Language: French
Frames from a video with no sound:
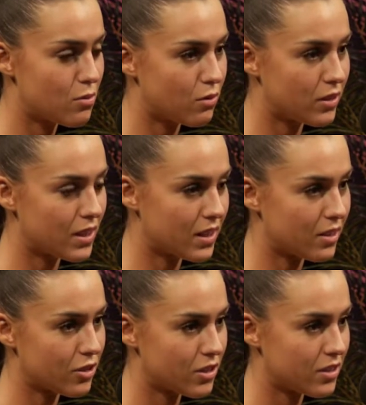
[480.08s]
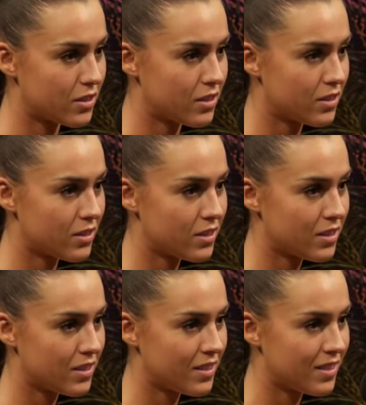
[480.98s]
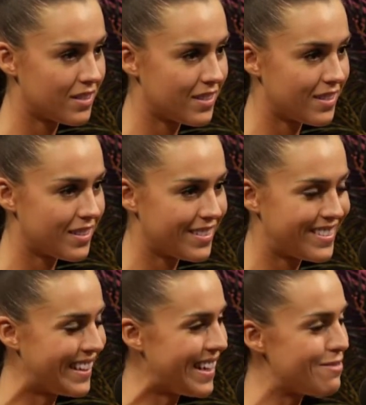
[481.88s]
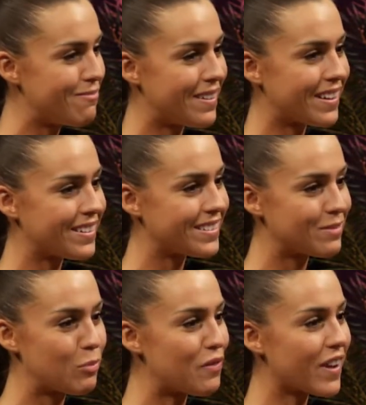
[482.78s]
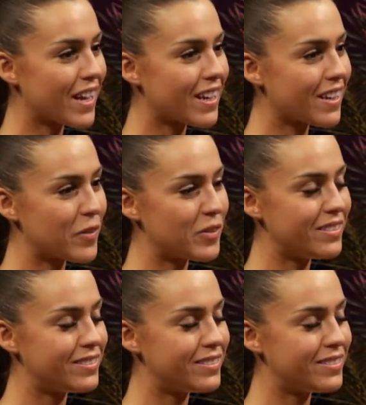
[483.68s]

on enclenche. Ouais, c'est moins trippant. Tellement. Pour vrai, on est